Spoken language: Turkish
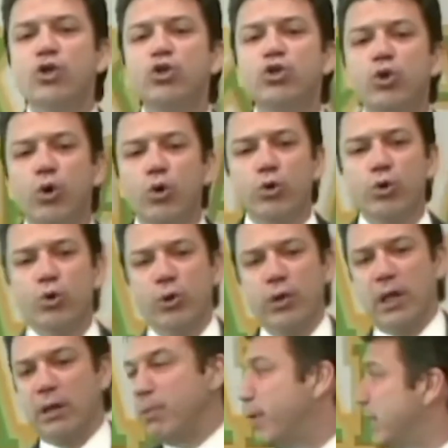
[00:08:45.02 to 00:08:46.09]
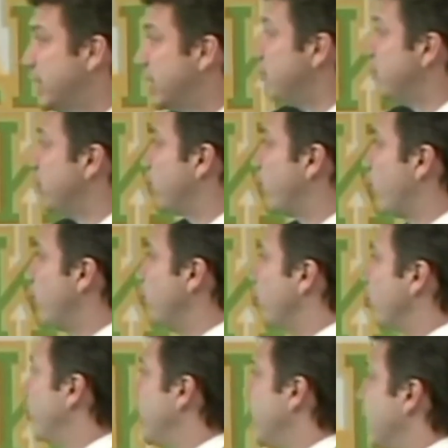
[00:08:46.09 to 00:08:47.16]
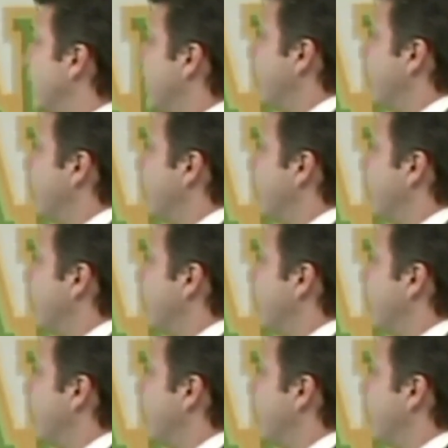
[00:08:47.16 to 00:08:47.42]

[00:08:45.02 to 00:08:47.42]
doğru kullanma. Başka hiçbir şey, formül yok dünyada.